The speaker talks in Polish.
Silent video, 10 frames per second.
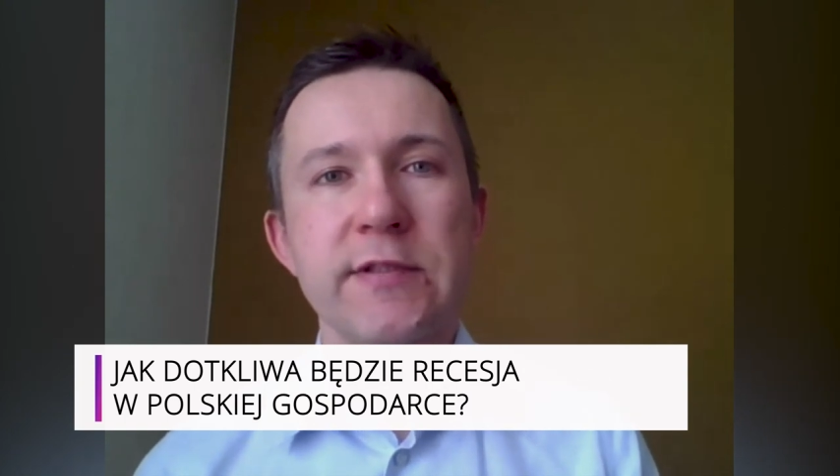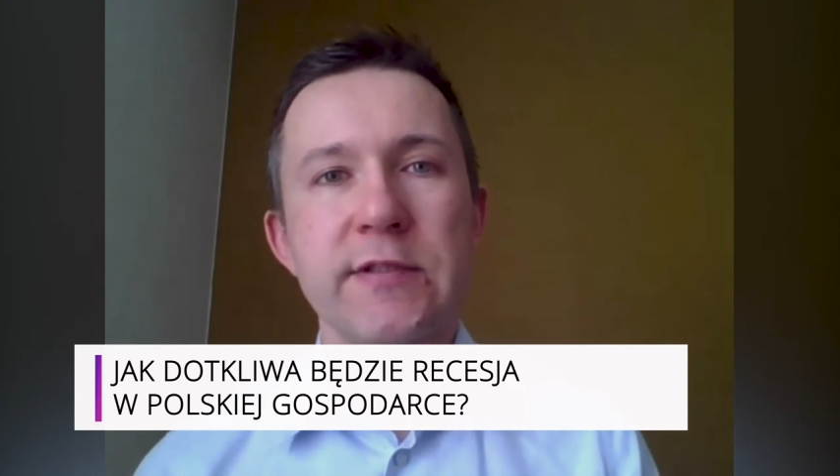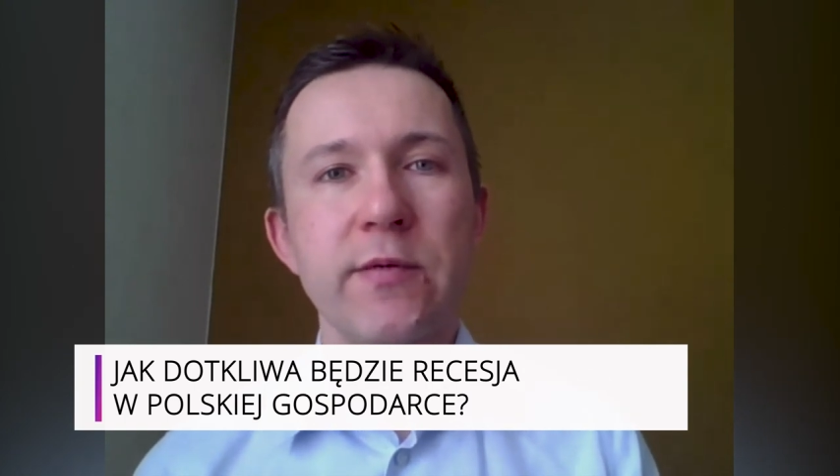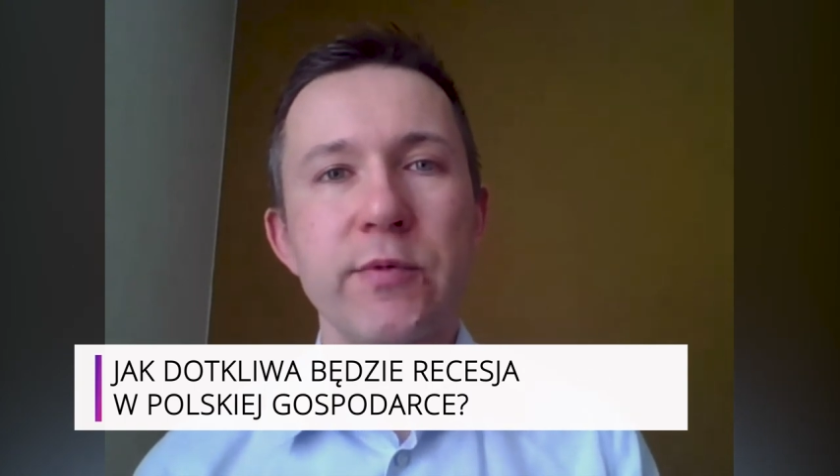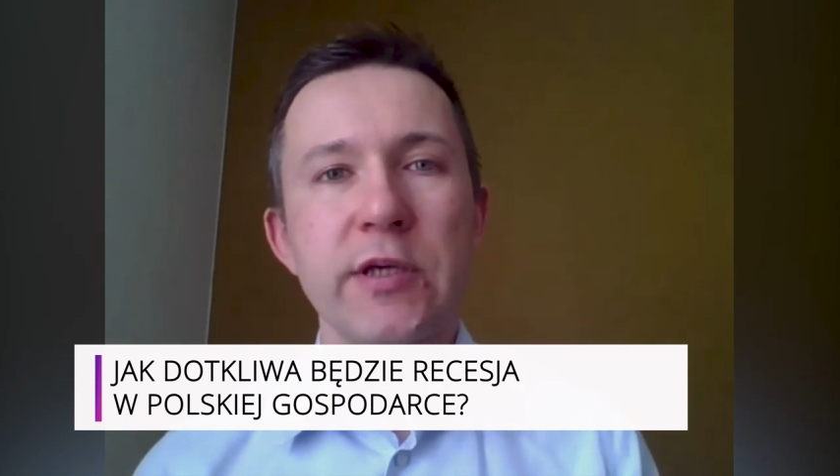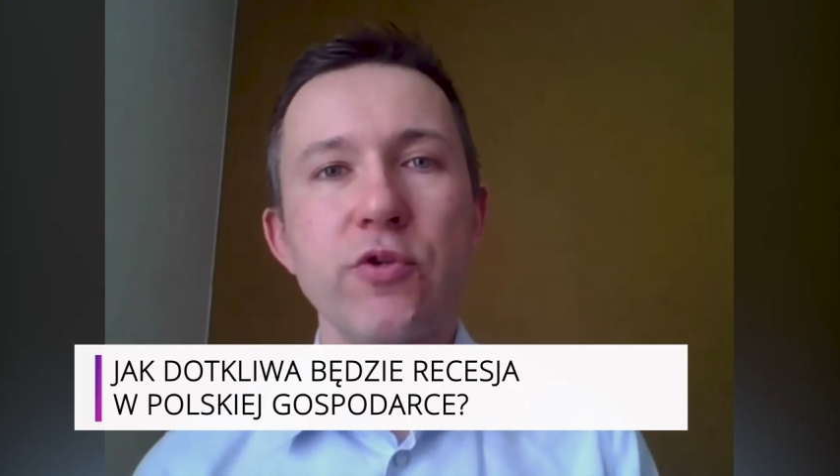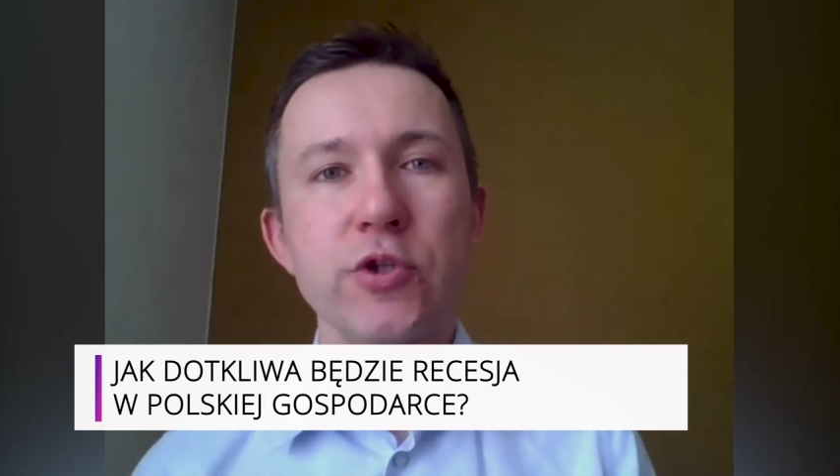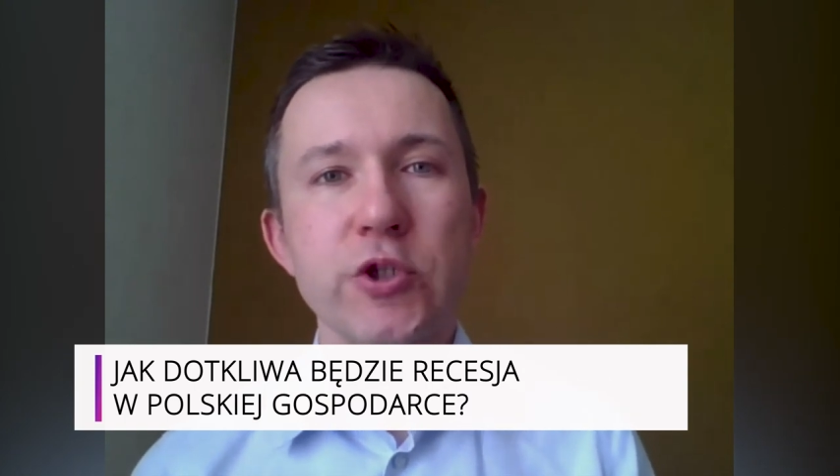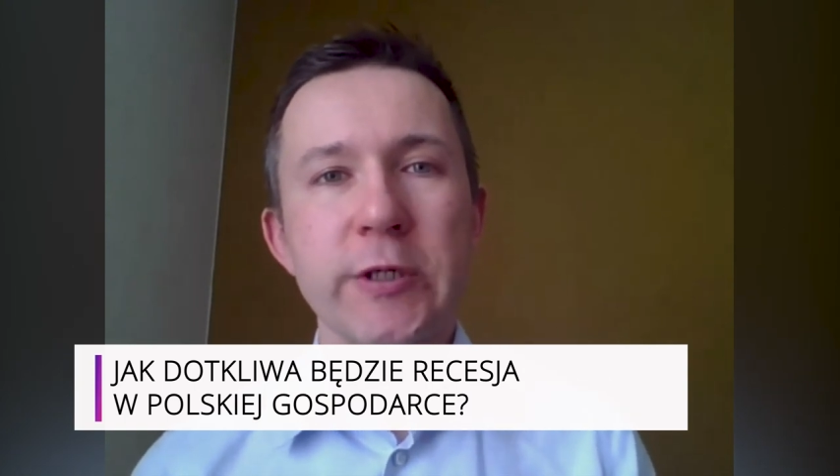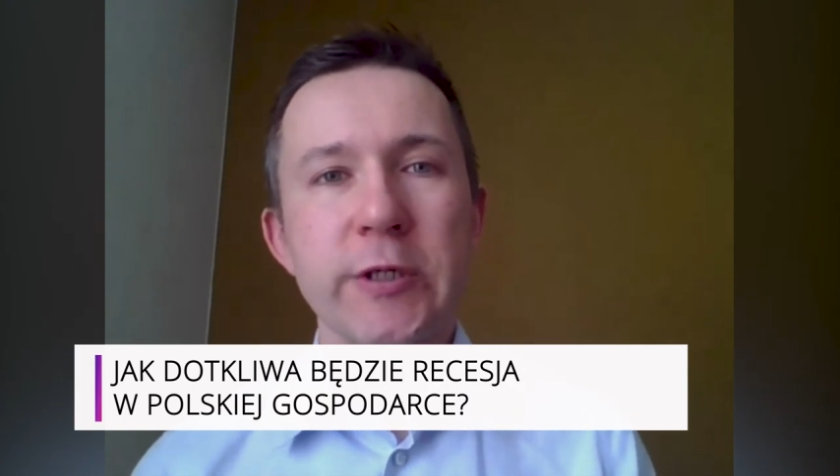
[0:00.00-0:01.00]
więc jakby nie
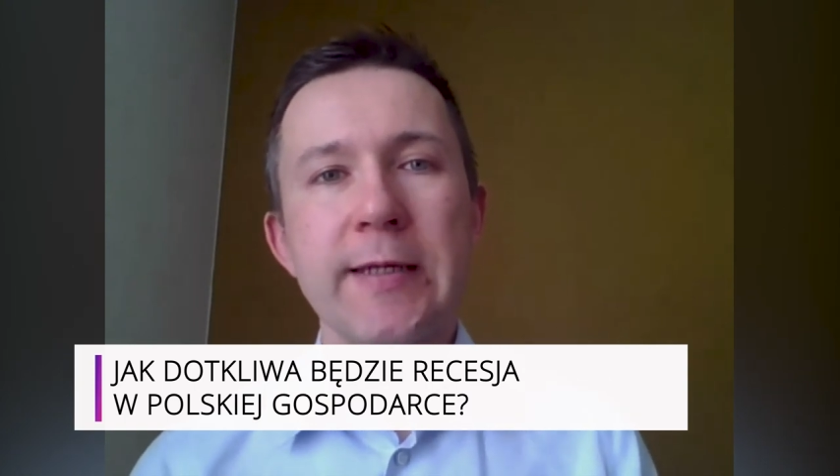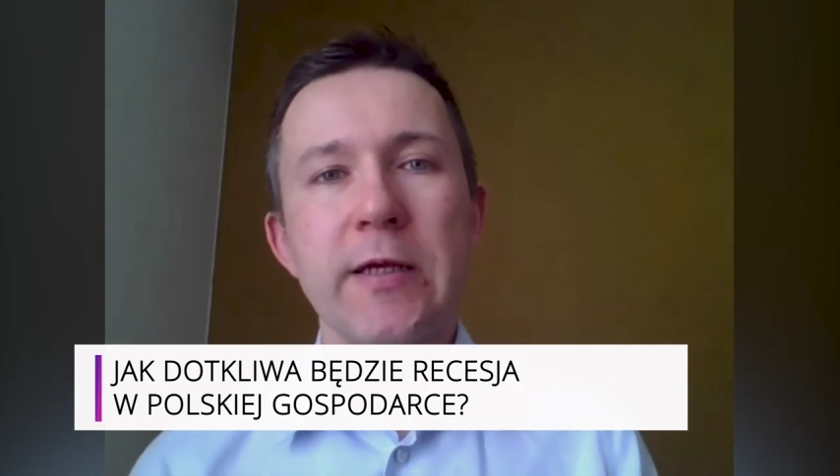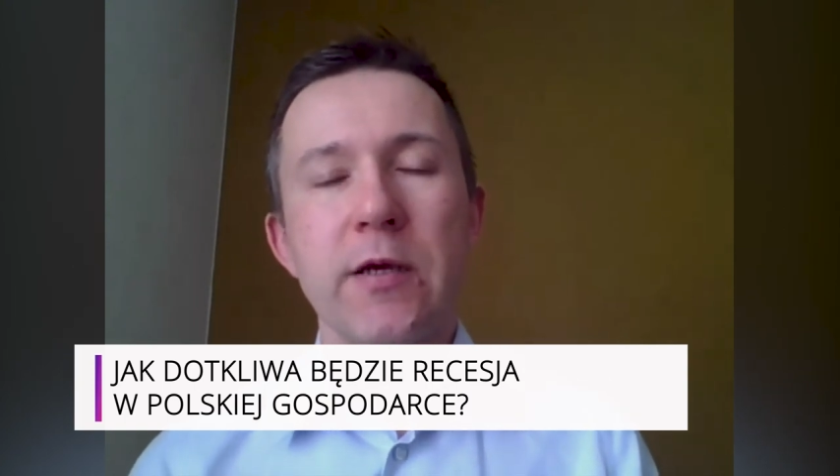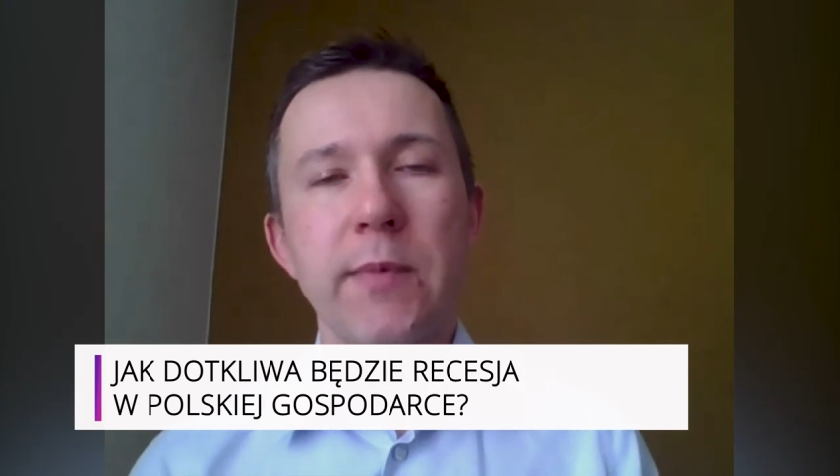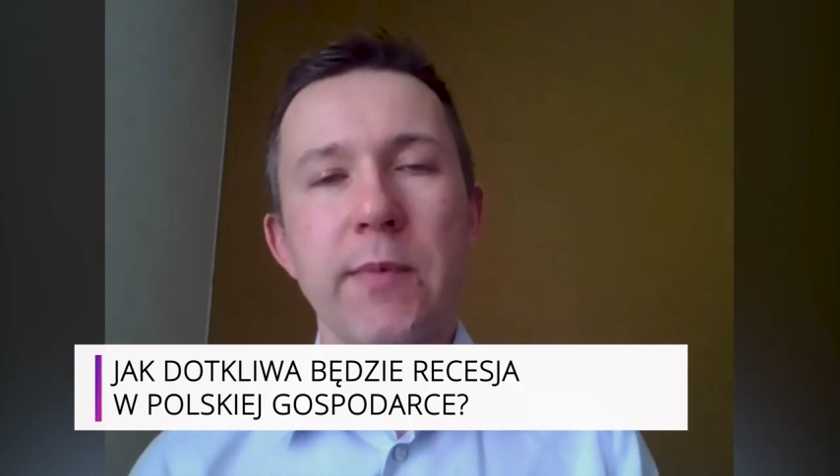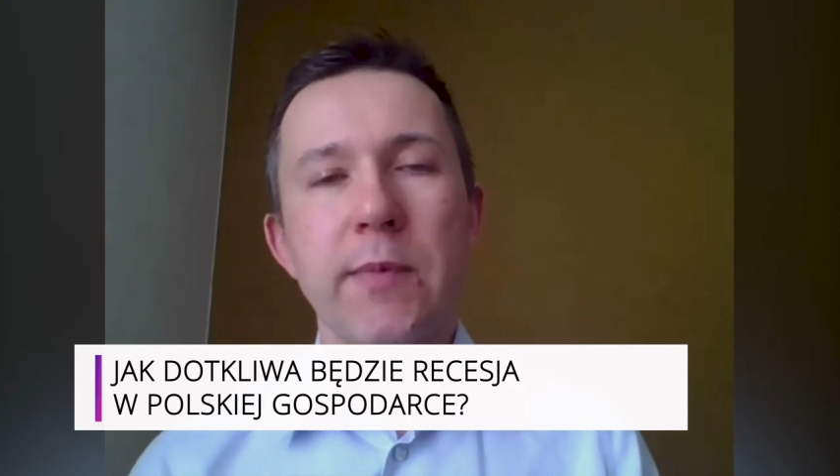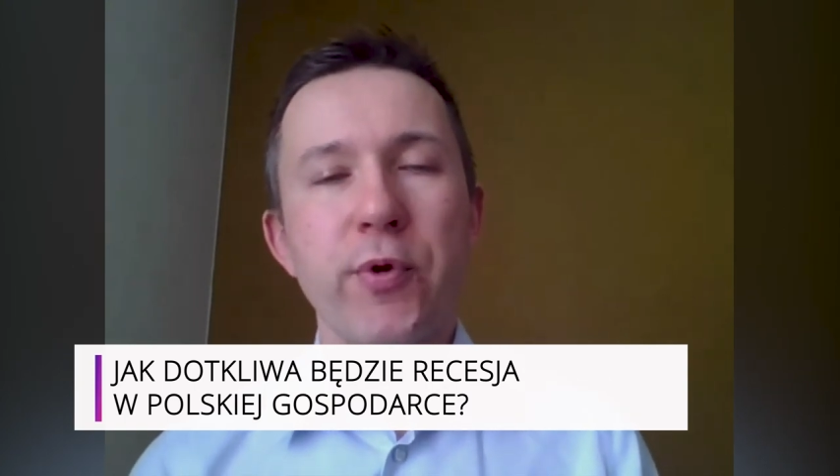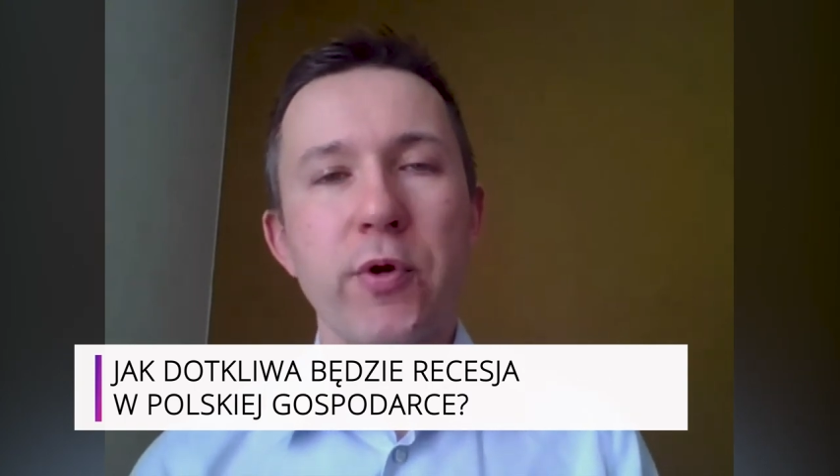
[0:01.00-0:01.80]
dość, że mamy,